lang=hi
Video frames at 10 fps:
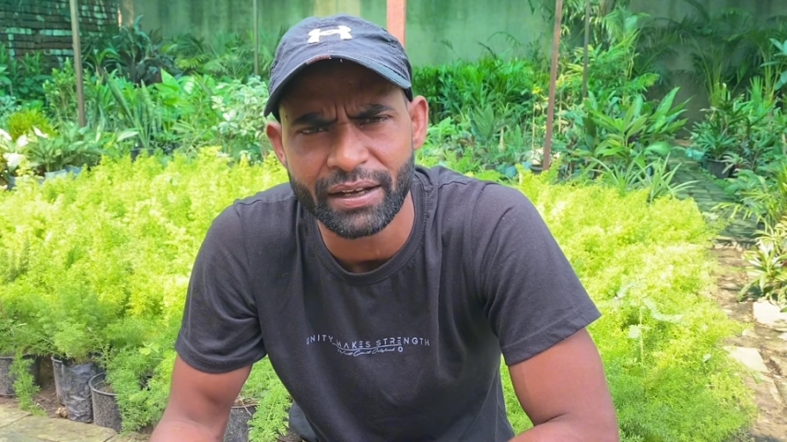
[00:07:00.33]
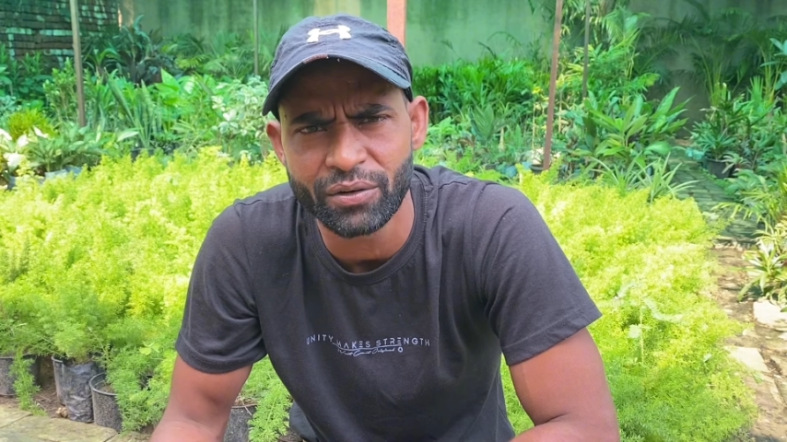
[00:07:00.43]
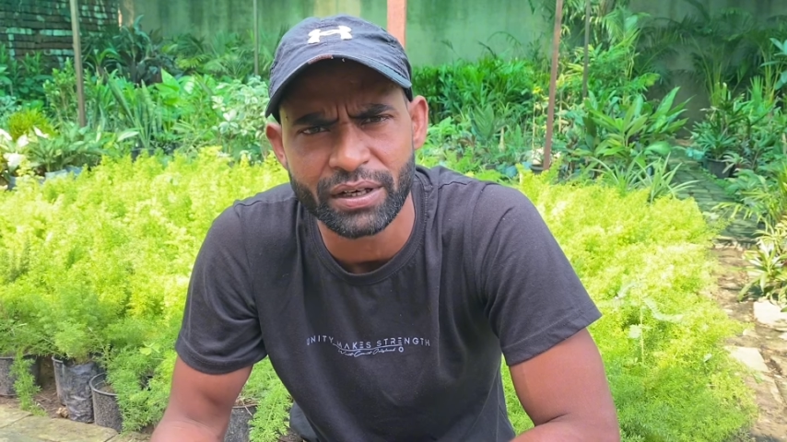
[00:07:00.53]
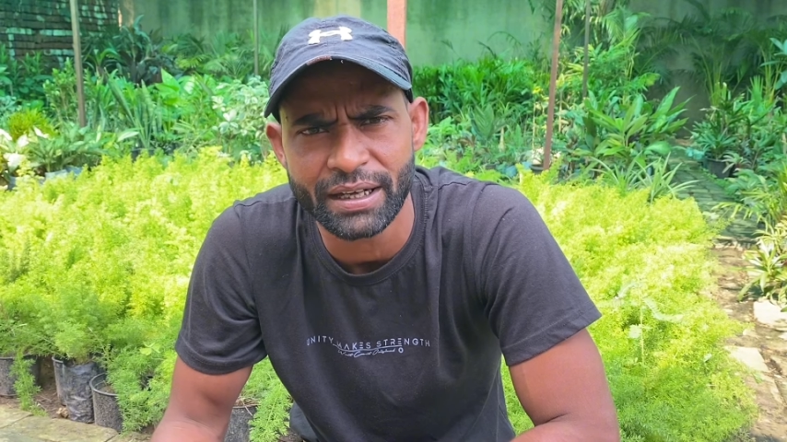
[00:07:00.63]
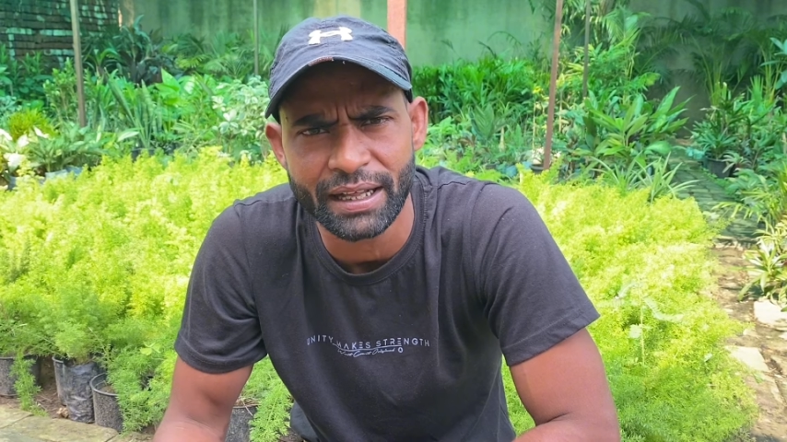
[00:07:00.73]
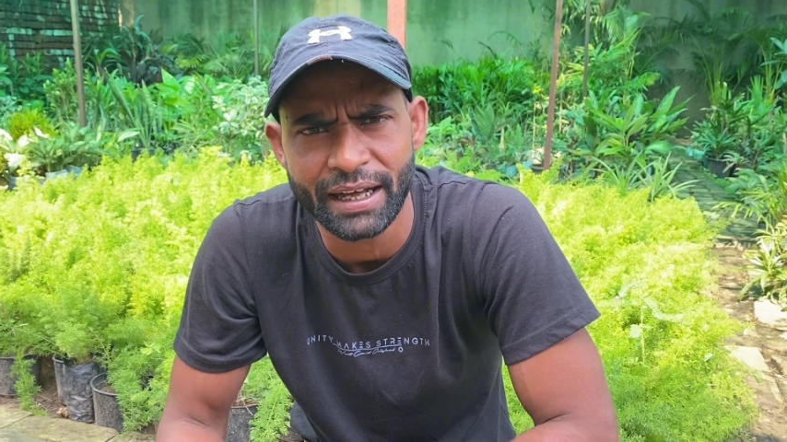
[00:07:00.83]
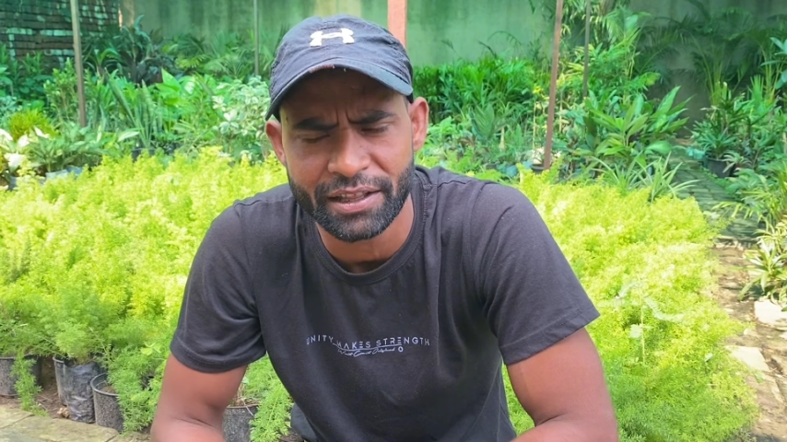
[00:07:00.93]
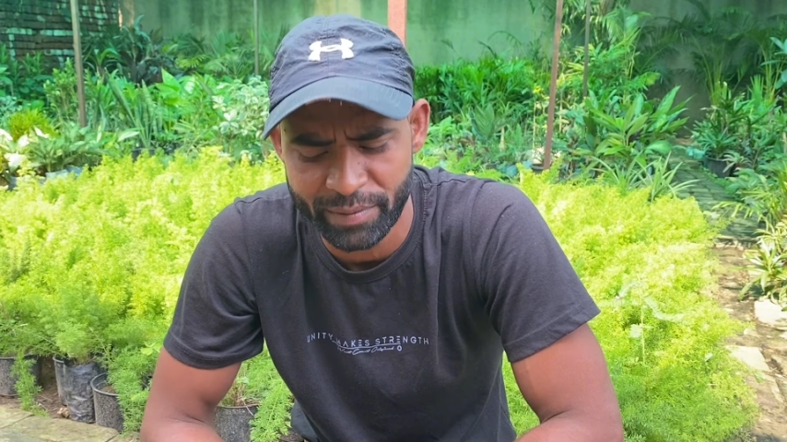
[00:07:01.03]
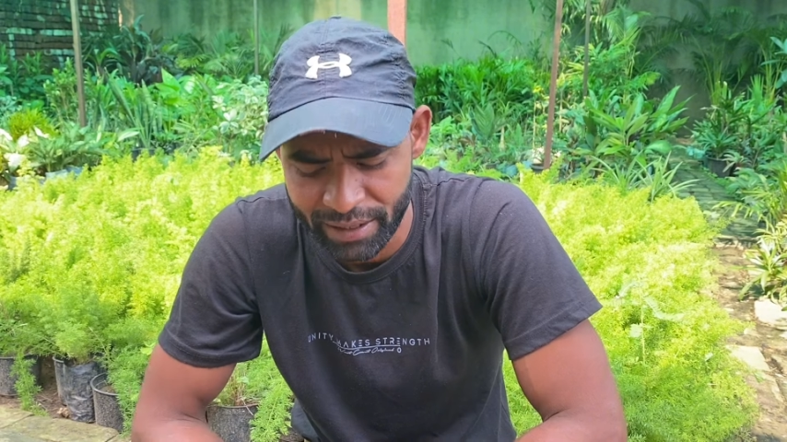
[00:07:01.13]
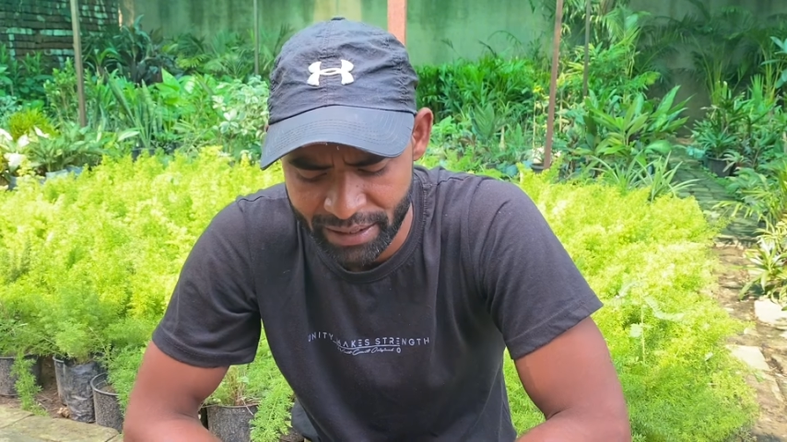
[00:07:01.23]
है कोई ज्यादा
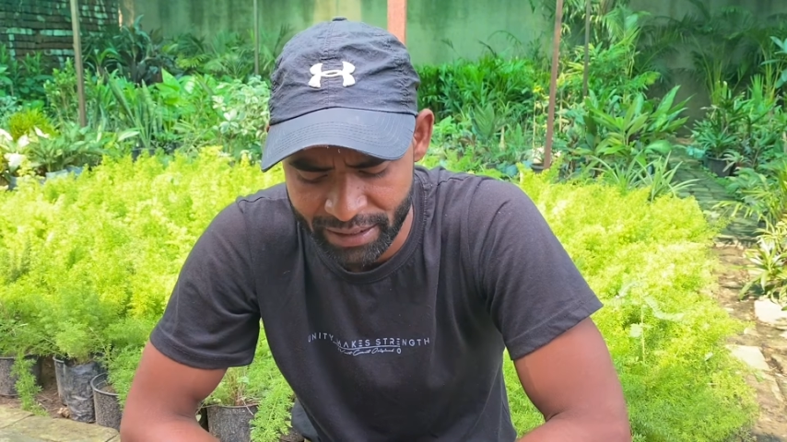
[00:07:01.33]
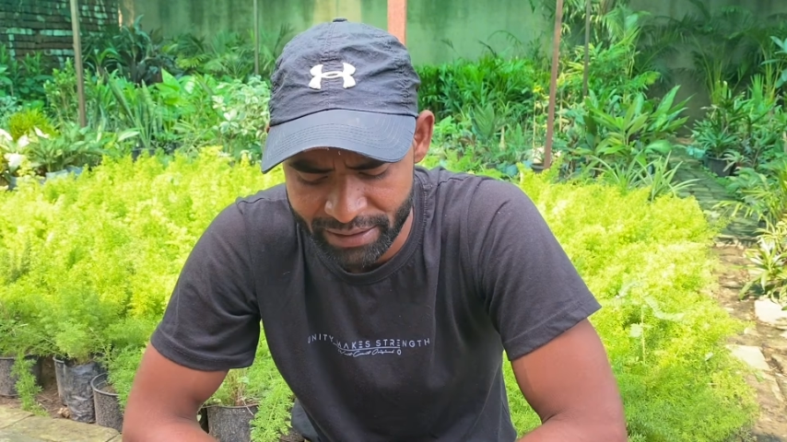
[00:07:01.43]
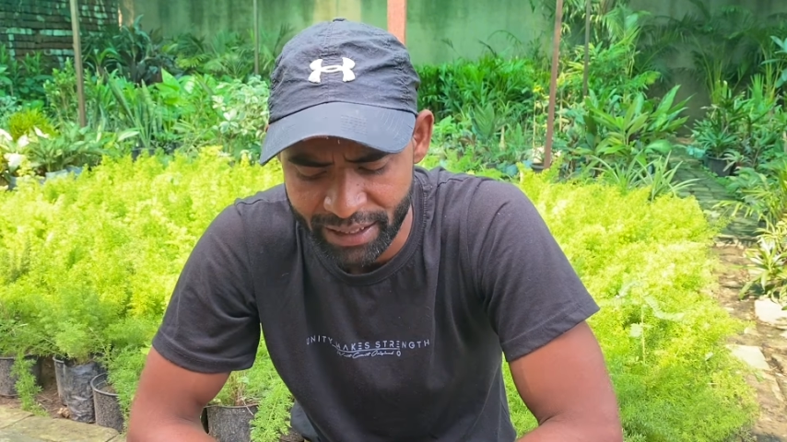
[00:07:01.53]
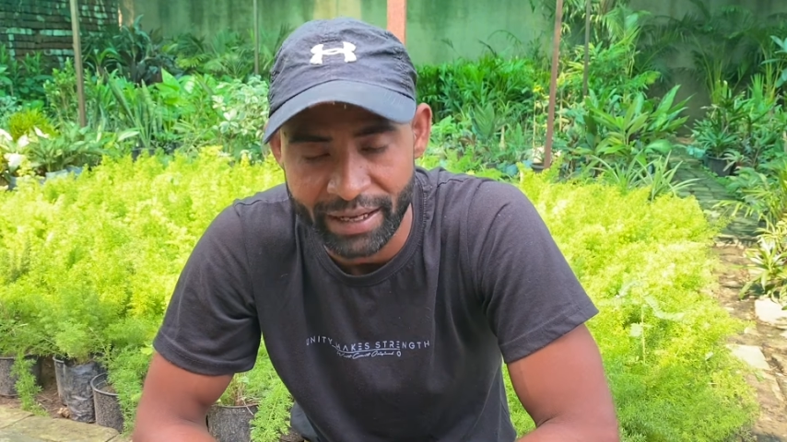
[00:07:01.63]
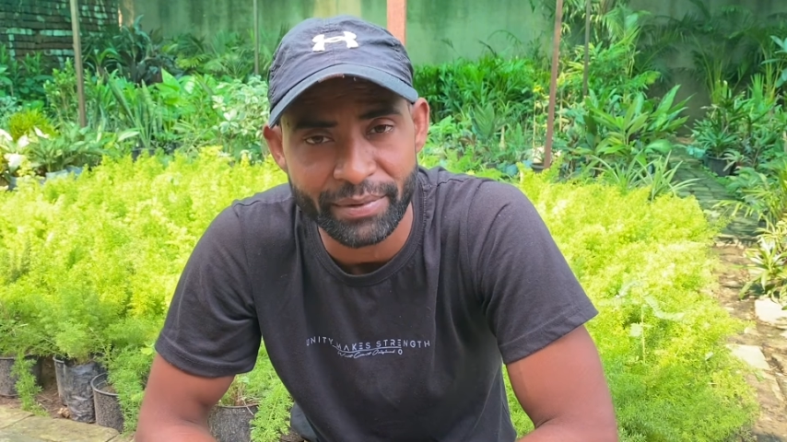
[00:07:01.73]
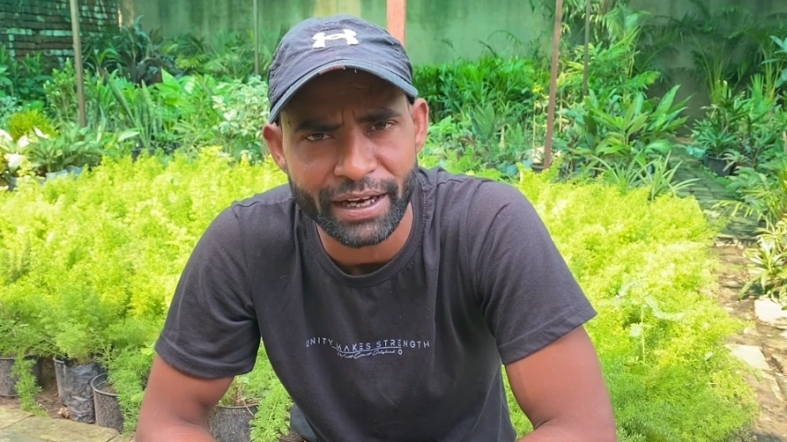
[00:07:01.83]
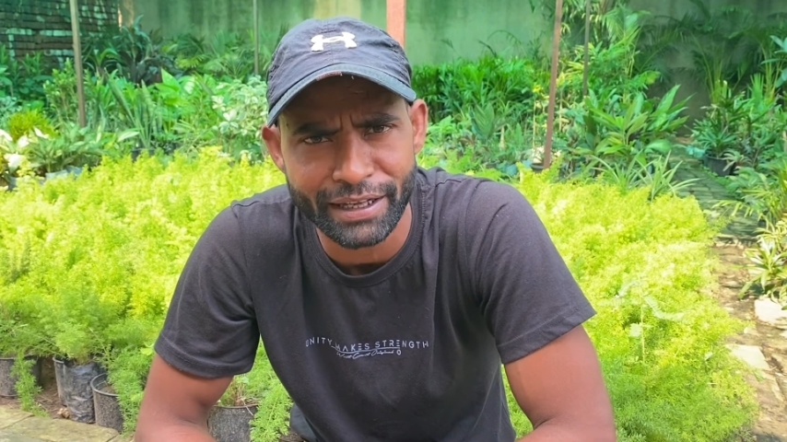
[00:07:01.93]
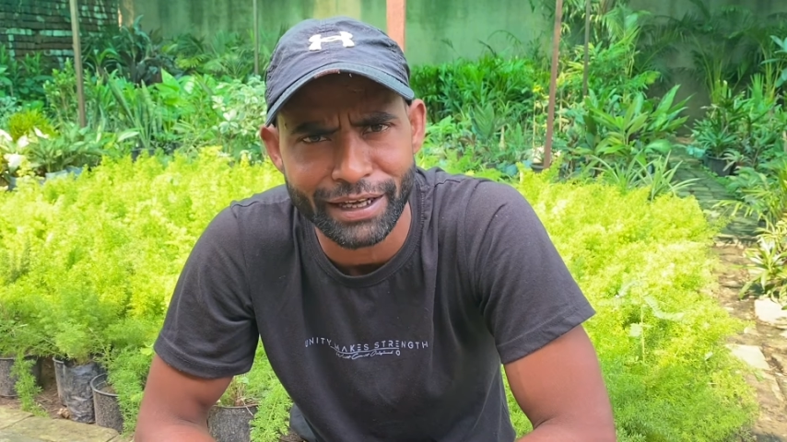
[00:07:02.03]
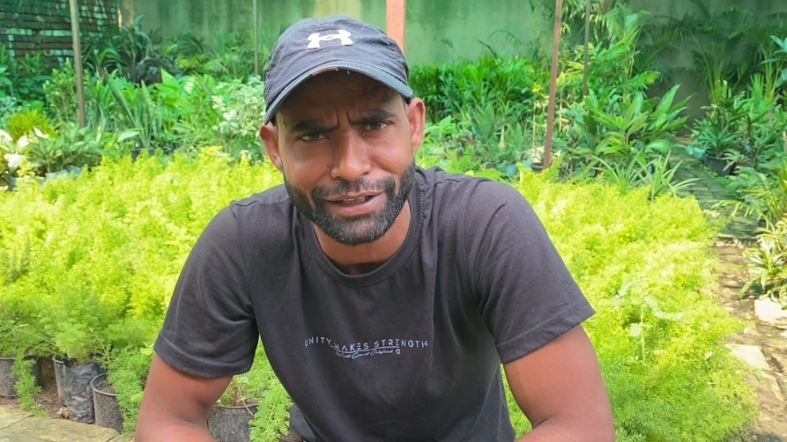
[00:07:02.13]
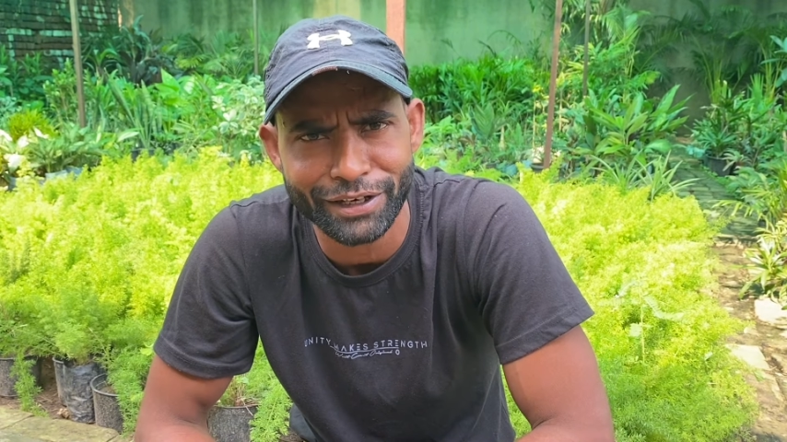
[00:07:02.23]
इसमें जगह भी नहीं
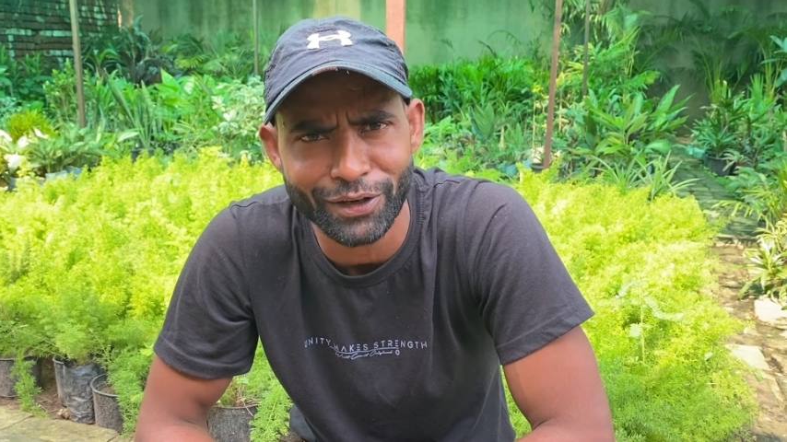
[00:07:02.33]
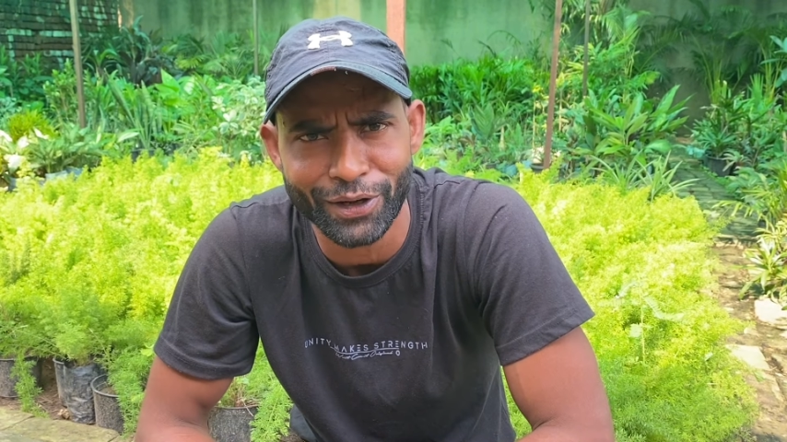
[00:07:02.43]
है इतनी